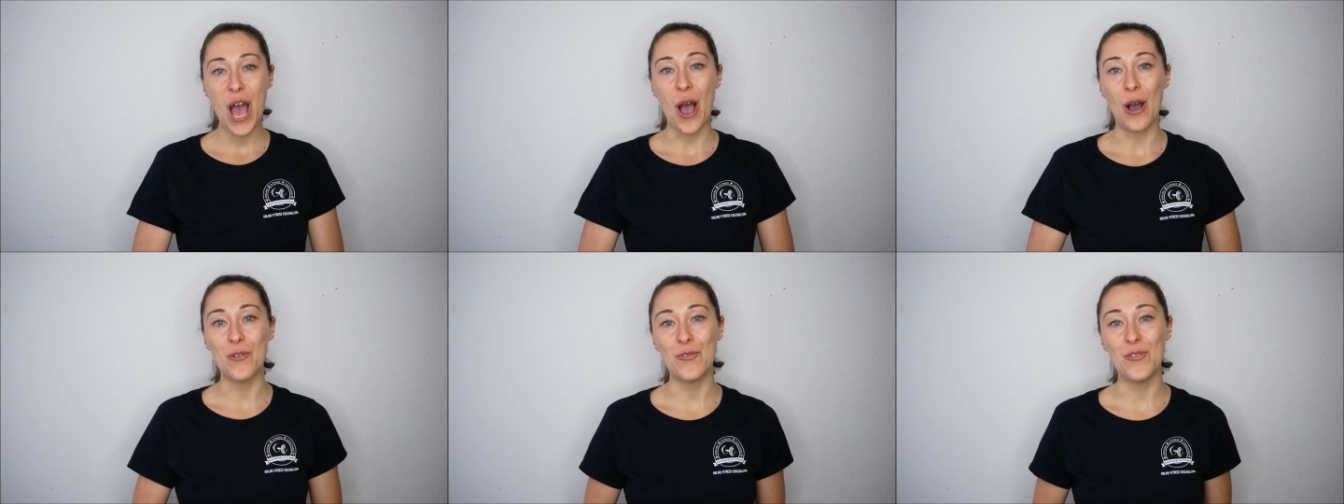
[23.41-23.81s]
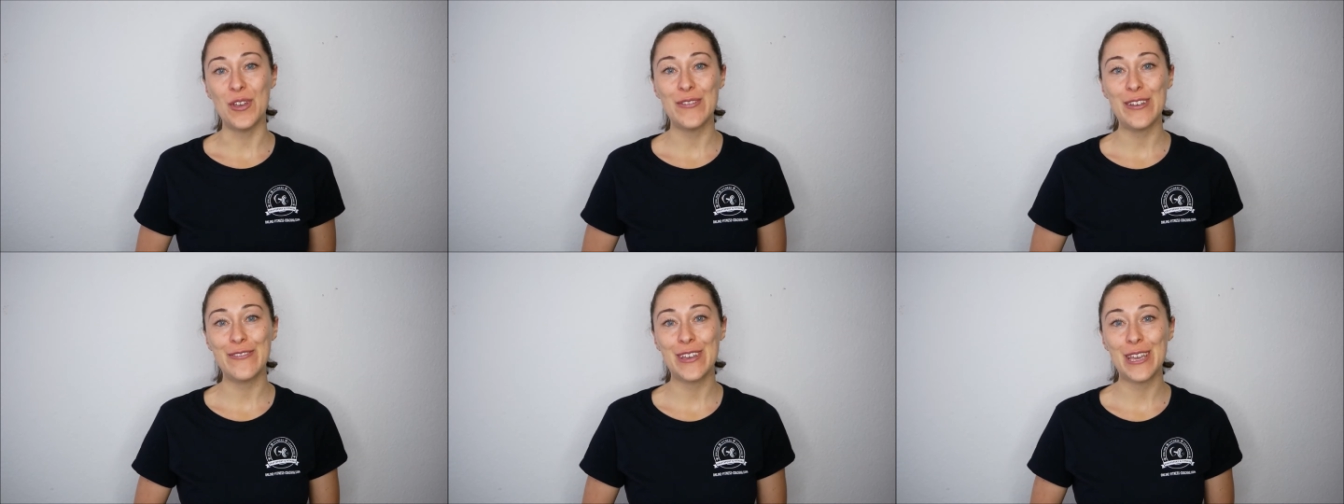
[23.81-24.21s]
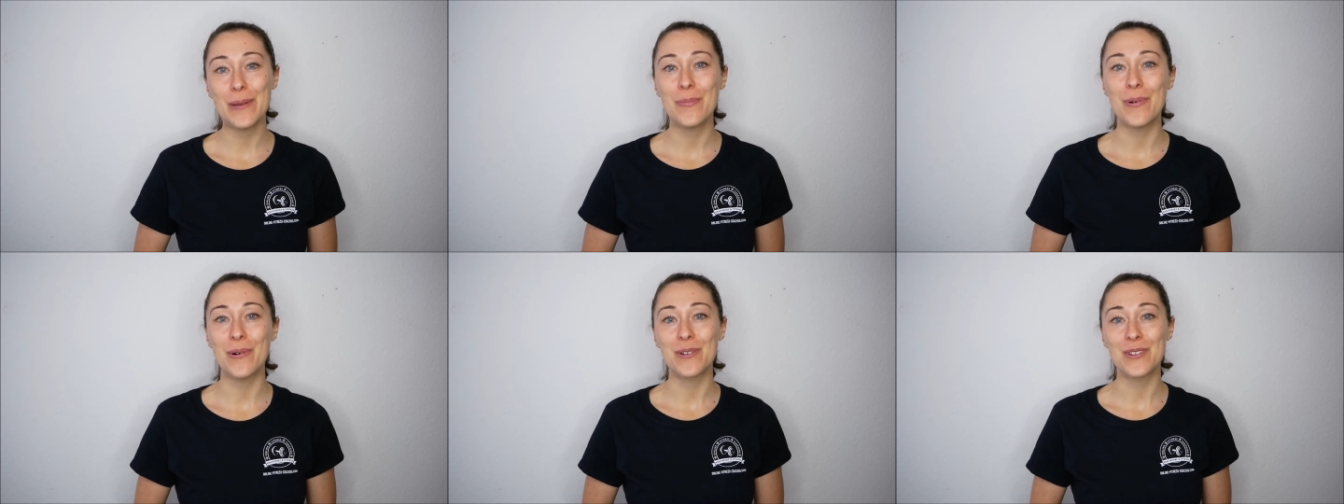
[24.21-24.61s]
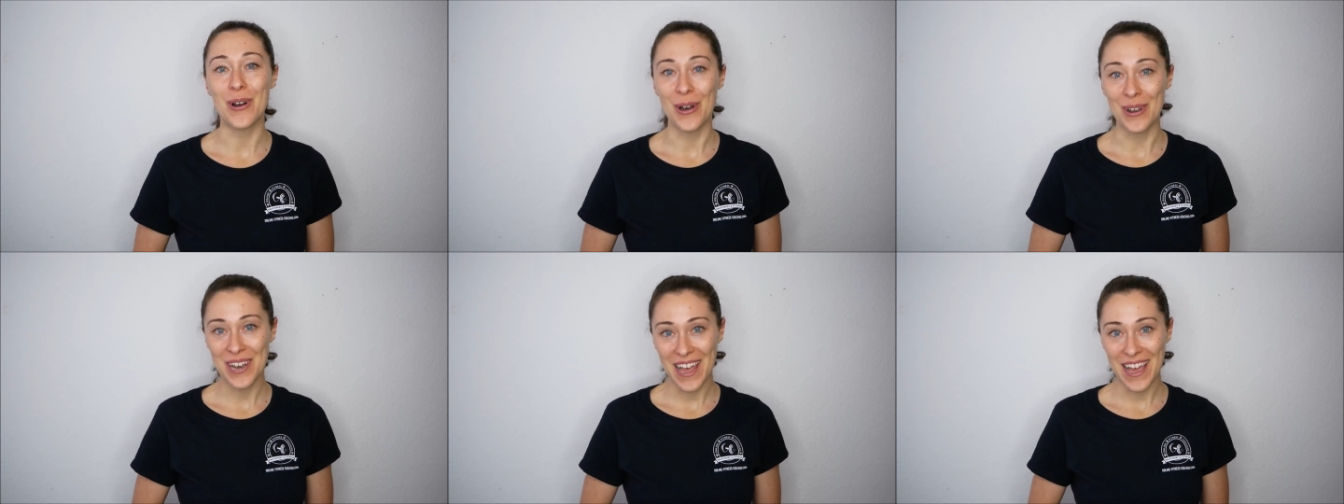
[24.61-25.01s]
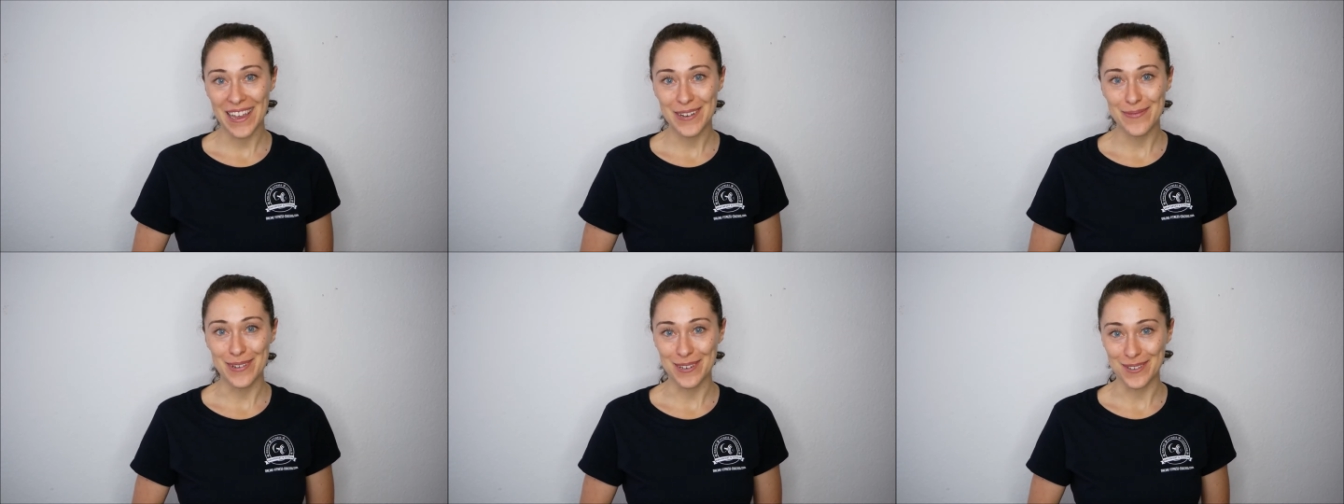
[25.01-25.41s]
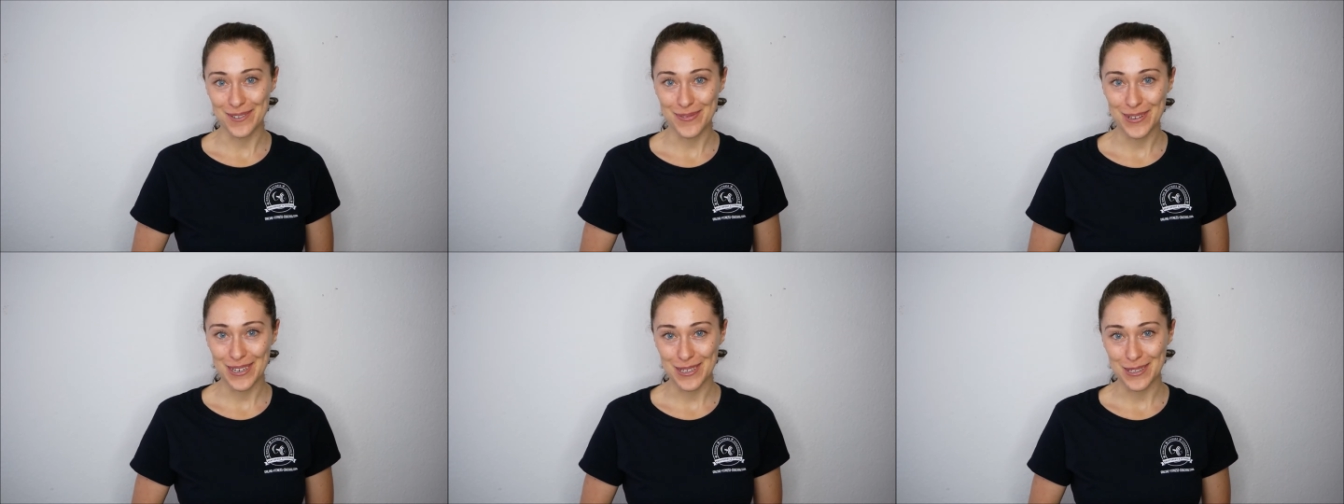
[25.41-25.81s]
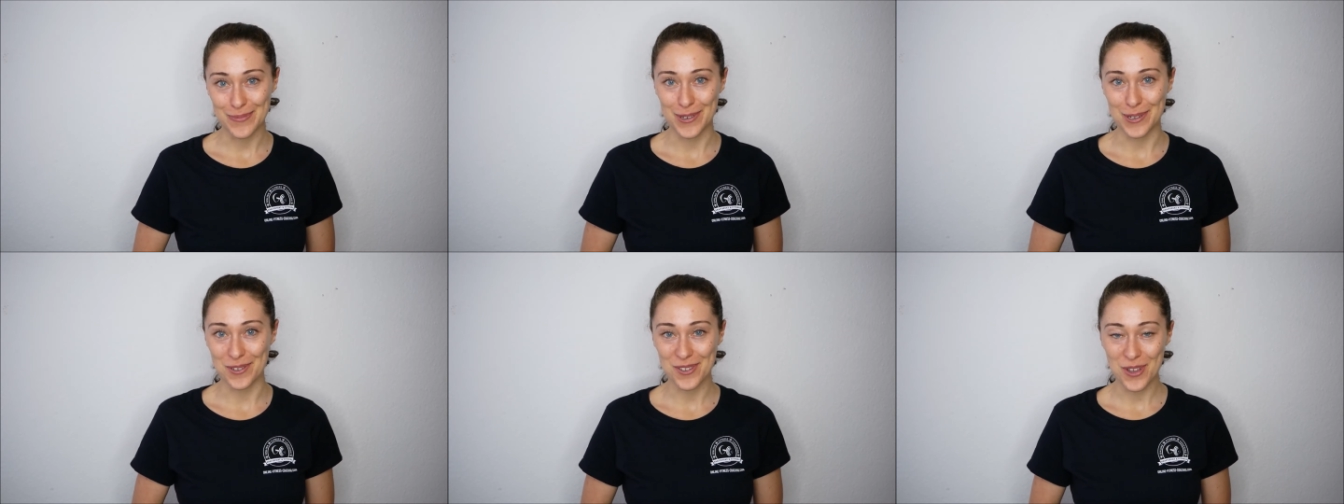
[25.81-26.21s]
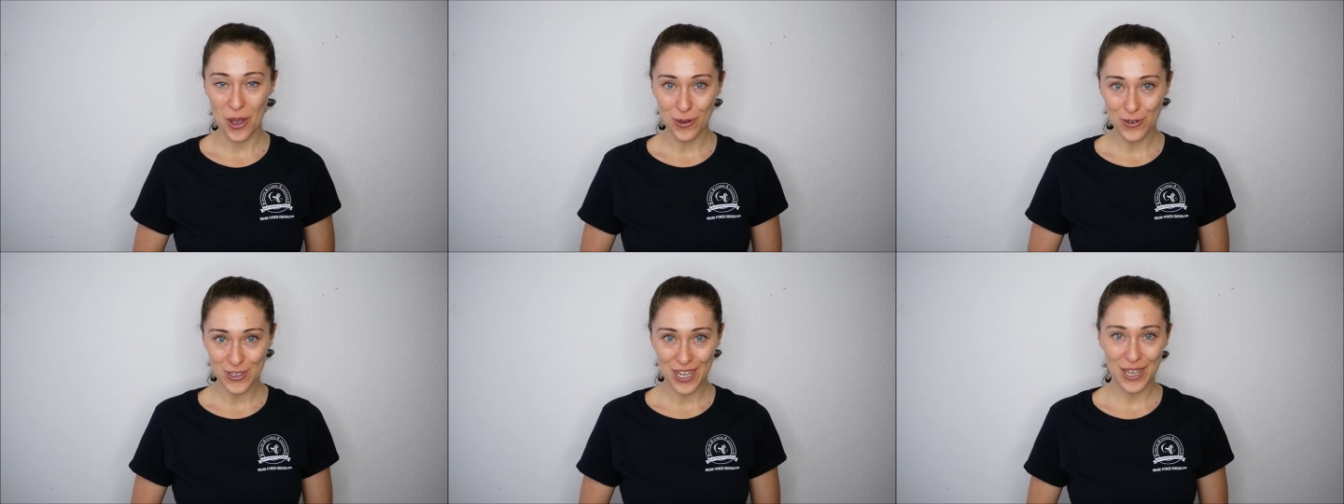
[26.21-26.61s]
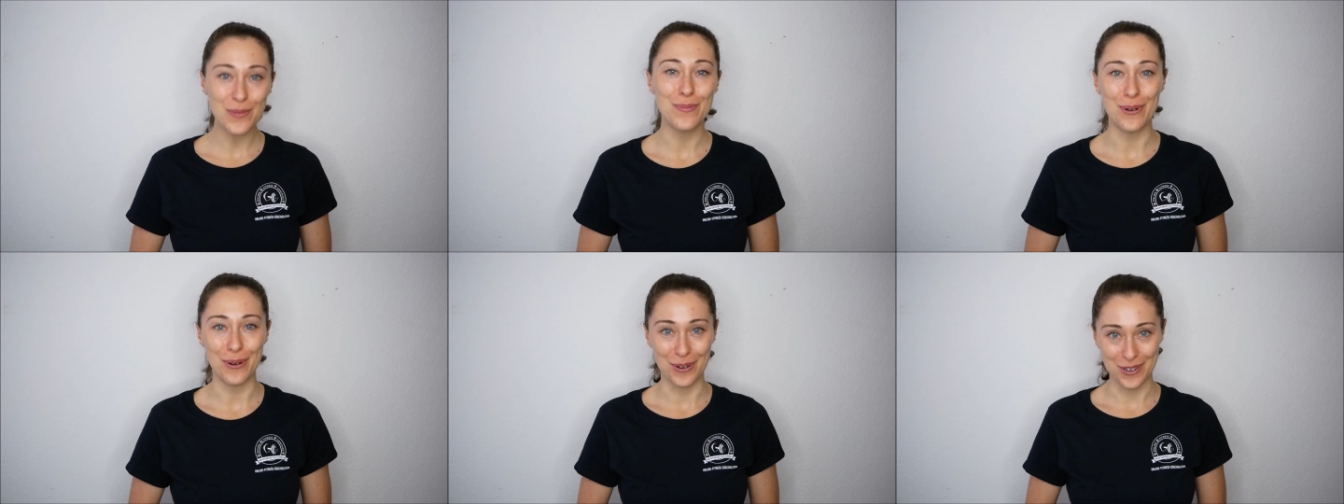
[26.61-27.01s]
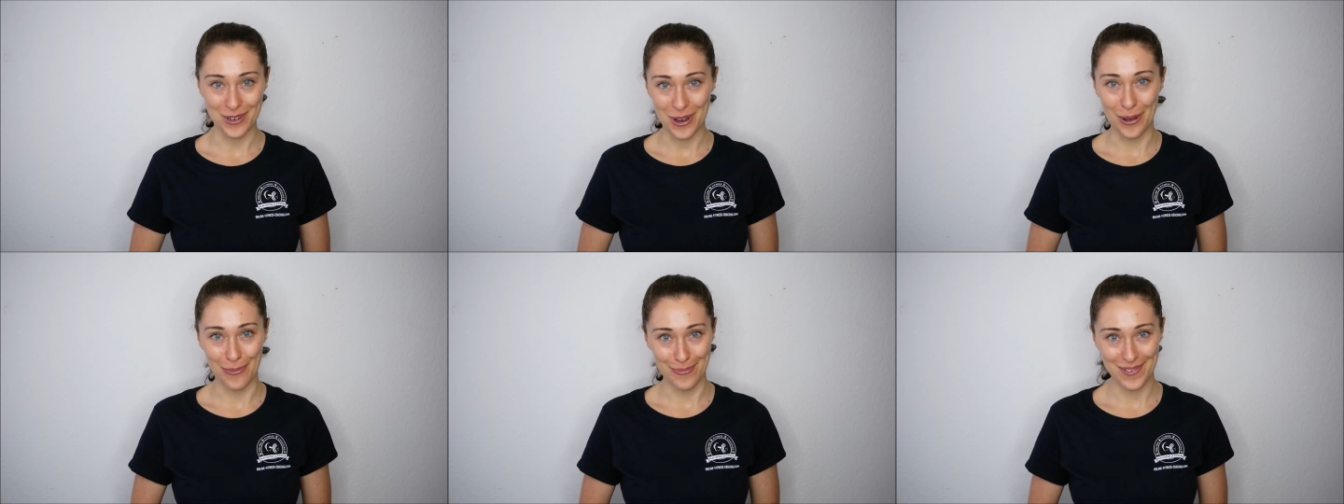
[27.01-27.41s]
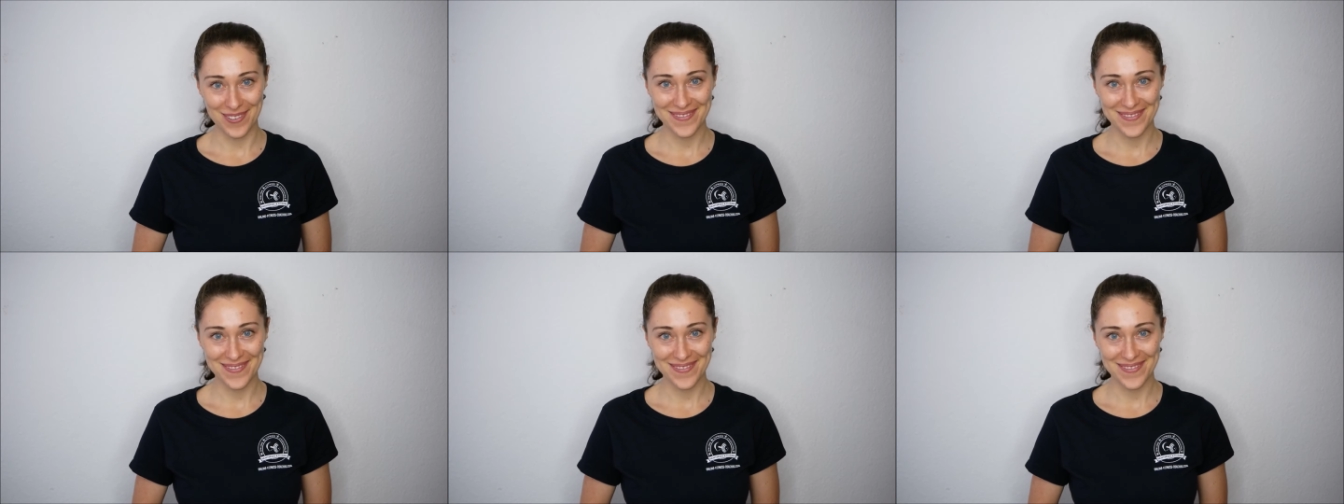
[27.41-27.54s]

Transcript: auf www.online-fitness-coaching.com.